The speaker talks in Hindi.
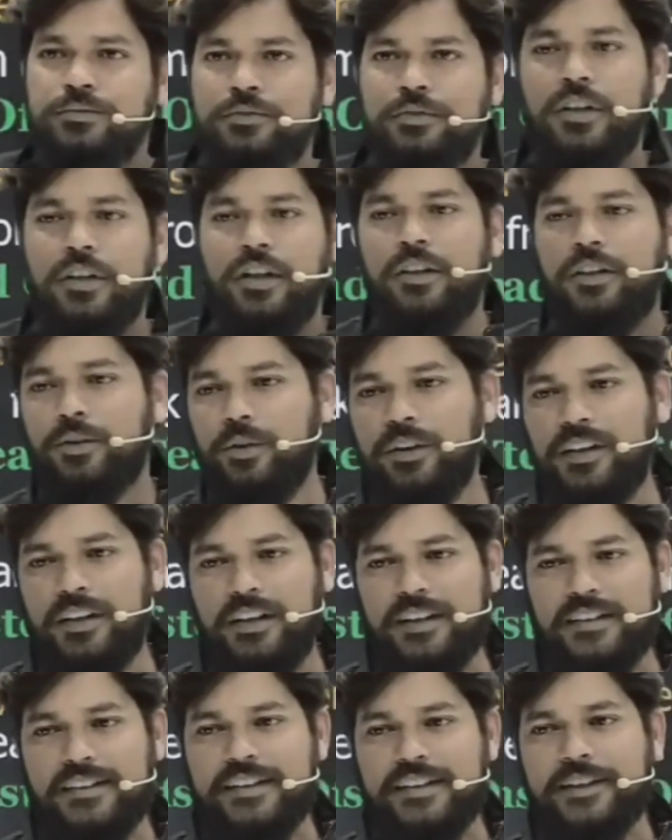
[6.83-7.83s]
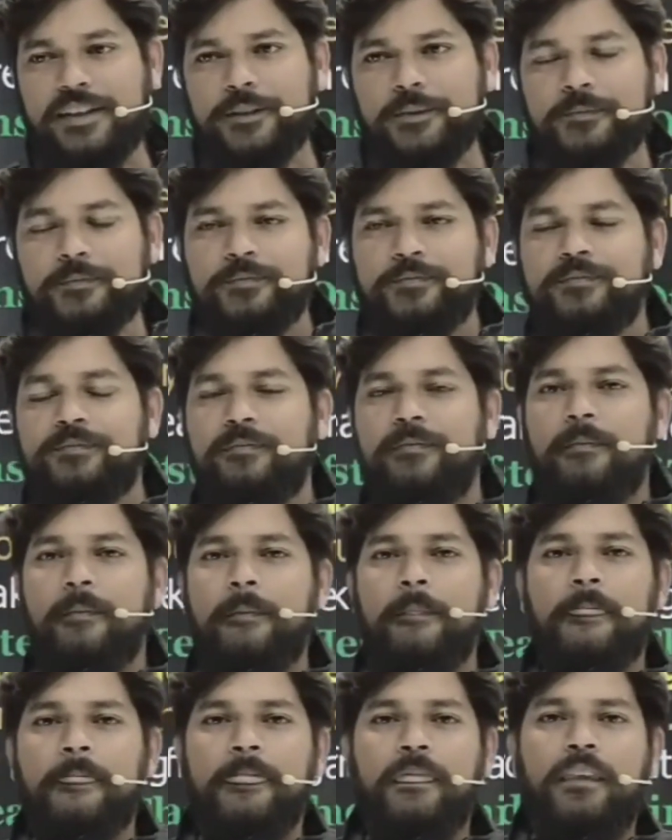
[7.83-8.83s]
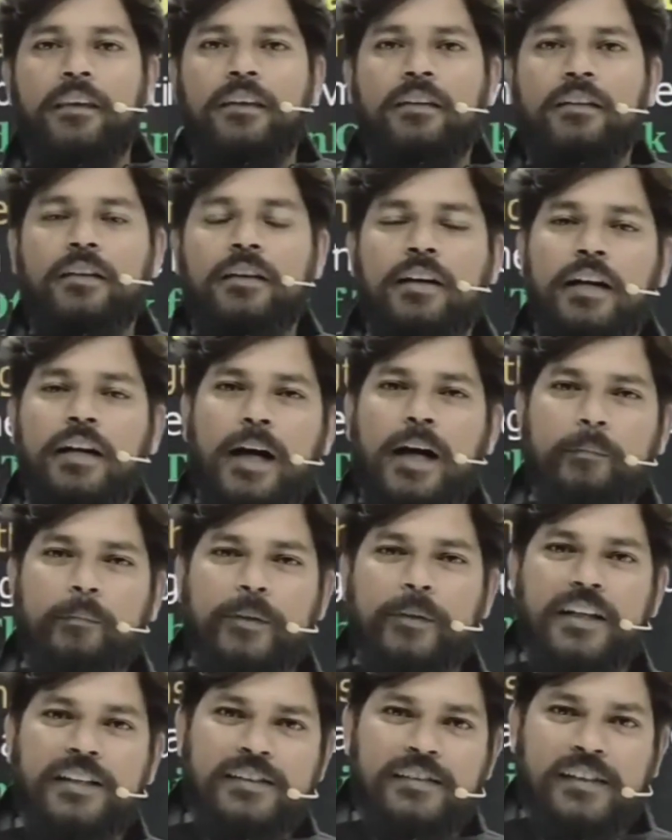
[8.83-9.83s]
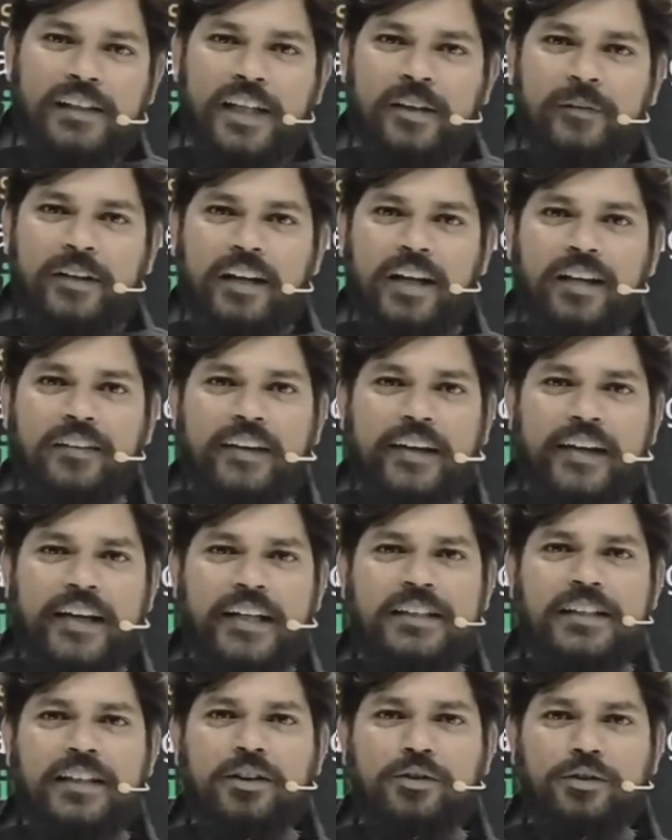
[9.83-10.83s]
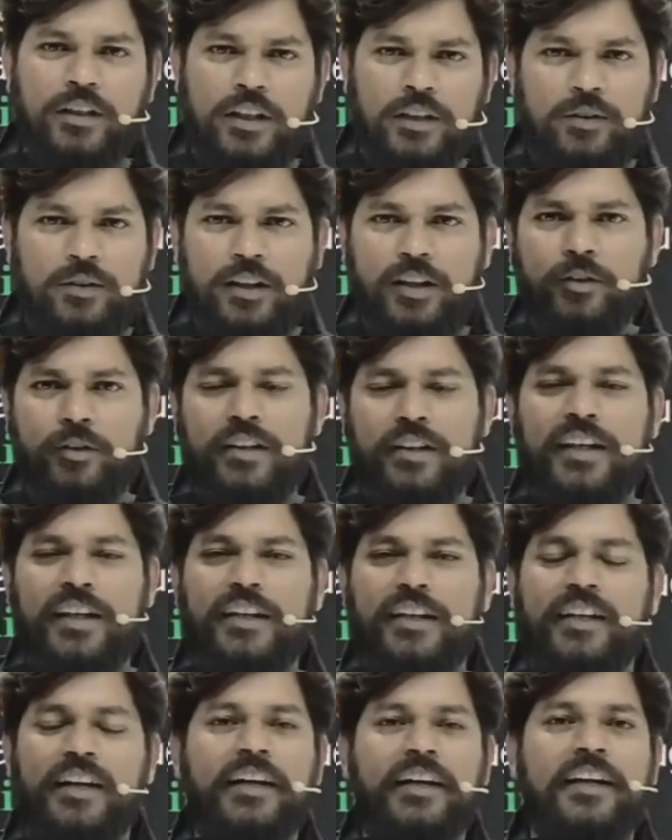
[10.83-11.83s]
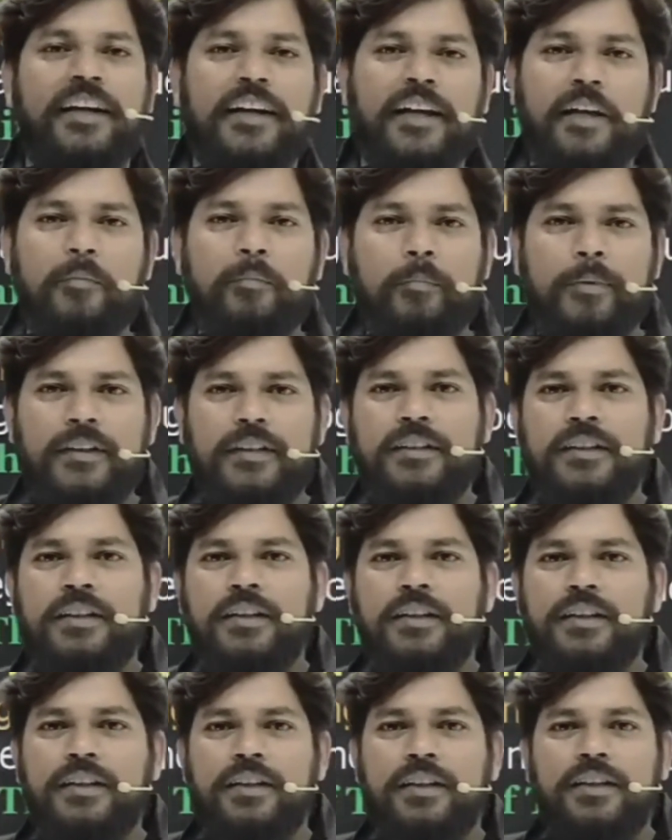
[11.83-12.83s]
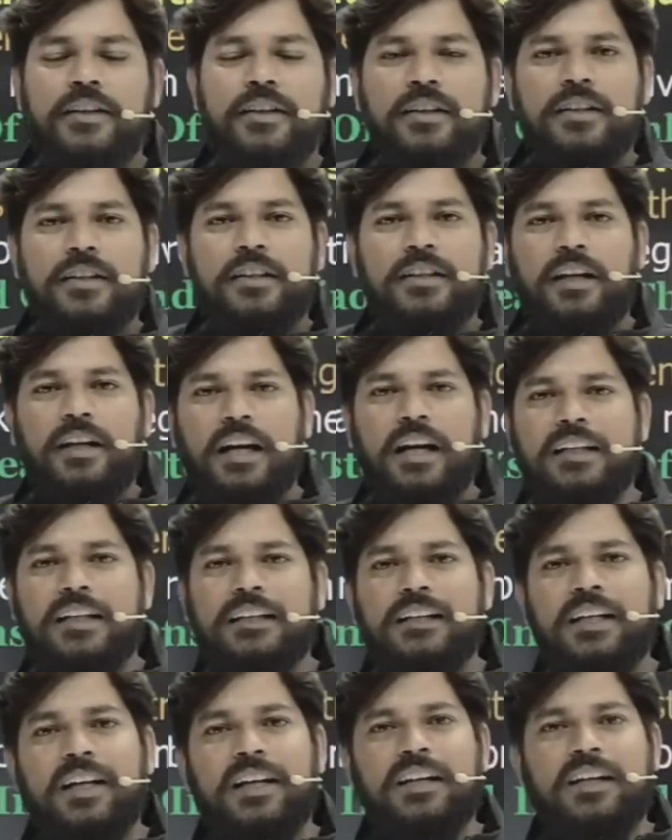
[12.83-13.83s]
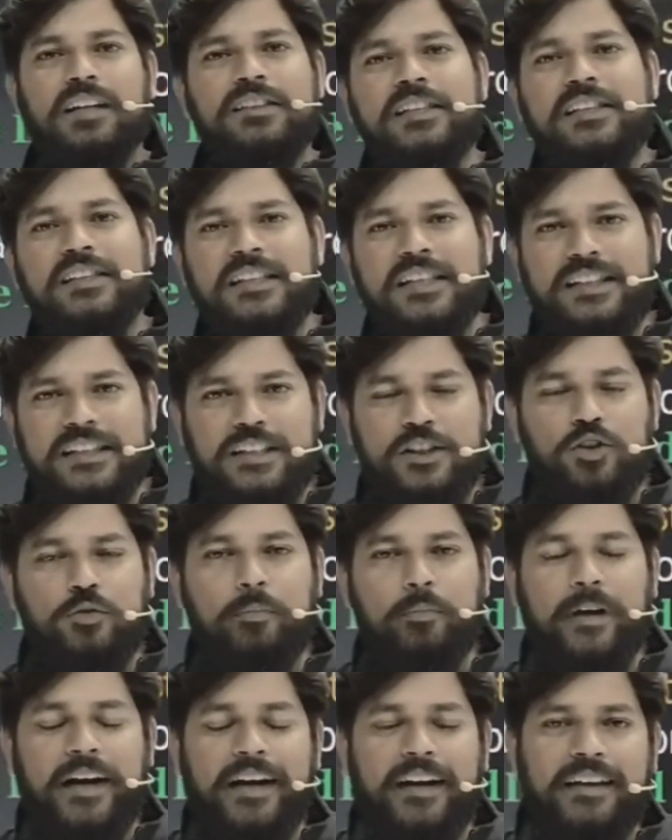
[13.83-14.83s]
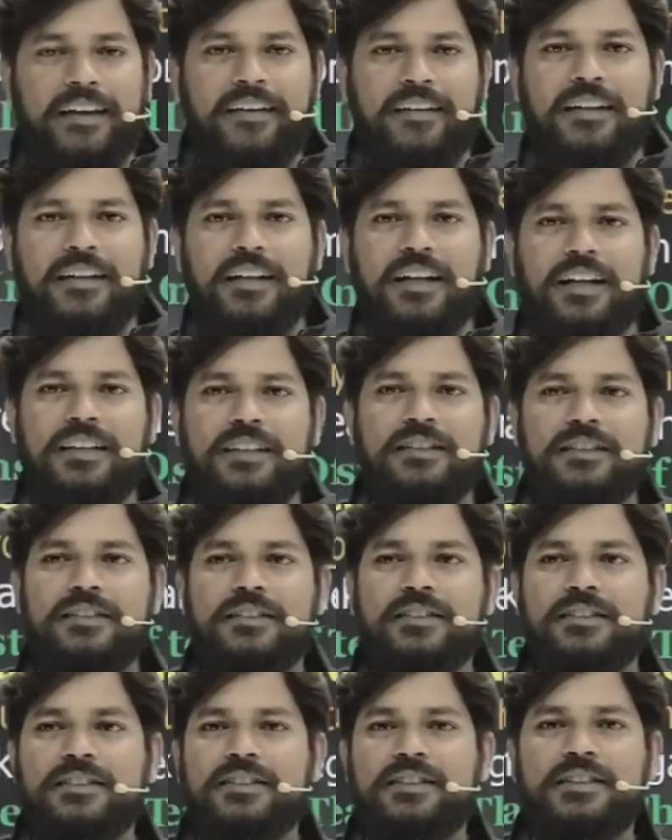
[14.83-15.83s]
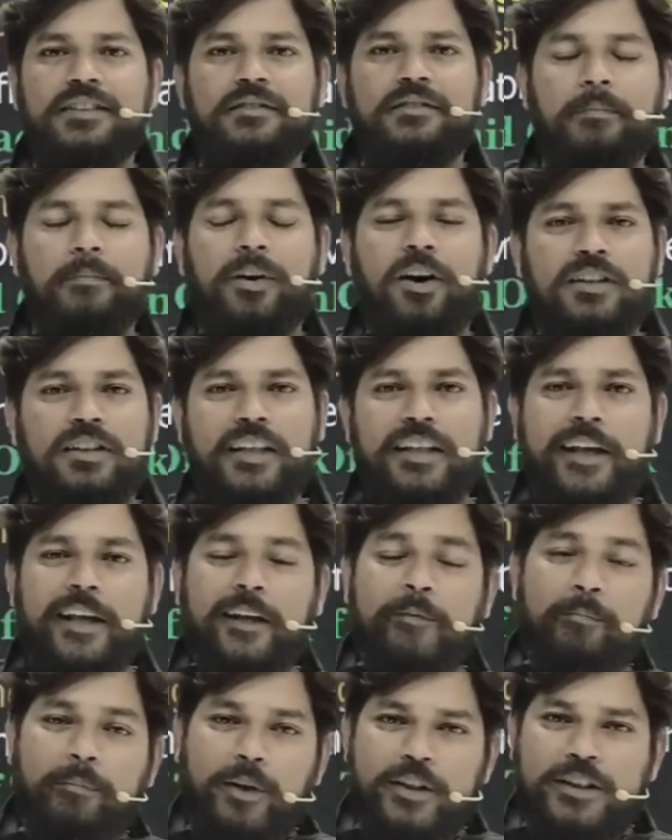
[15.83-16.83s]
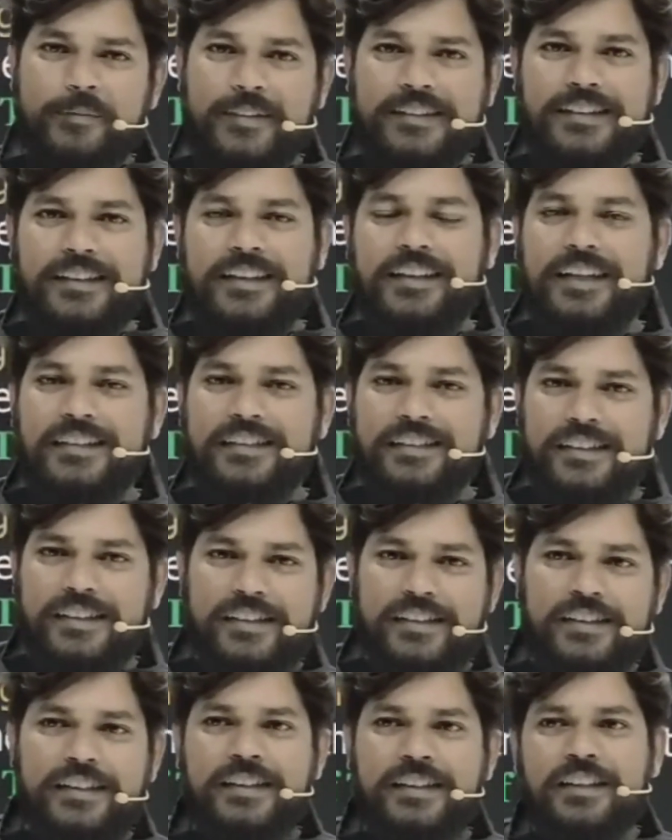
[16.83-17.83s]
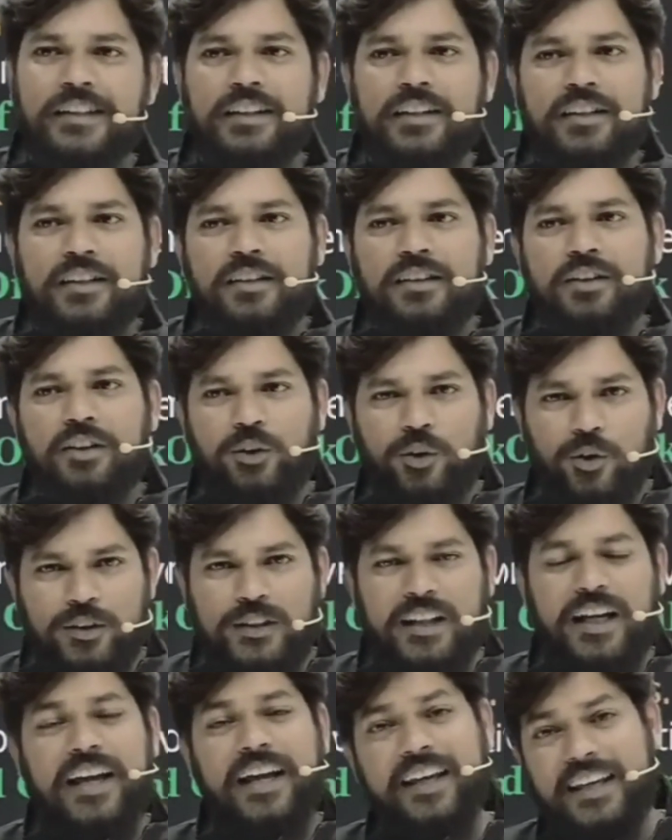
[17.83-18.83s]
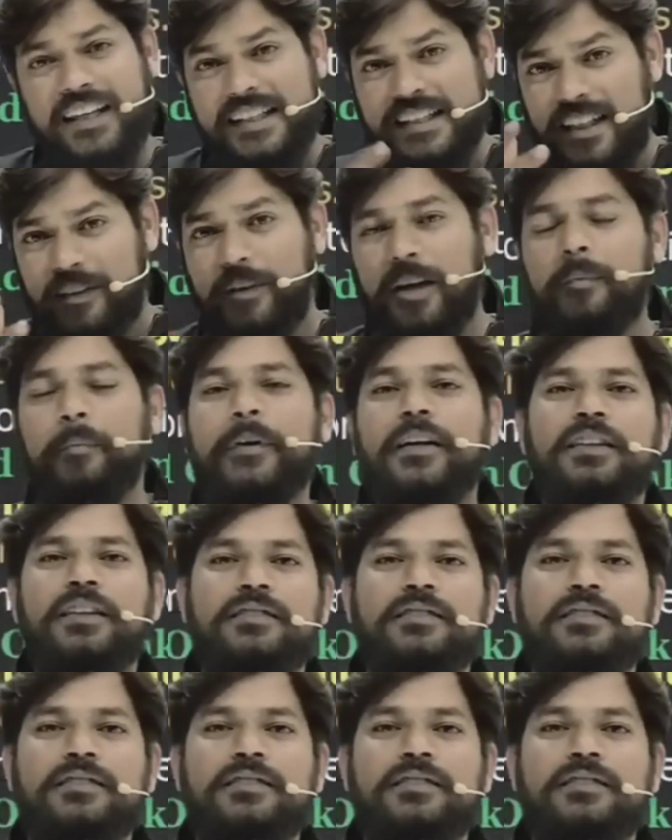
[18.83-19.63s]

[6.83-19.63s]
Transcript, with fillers: कंट्रोल कर सकते हो आपकी जिंदगी में कई बार ऐसा होता होगा क्योंकि तैयारी के टाइम पे लगातार कंसिस्टेंसी को मेंटेन रखना बहुत ही इम्पॉसिबल सा टास्क है तो होता है कि समय पर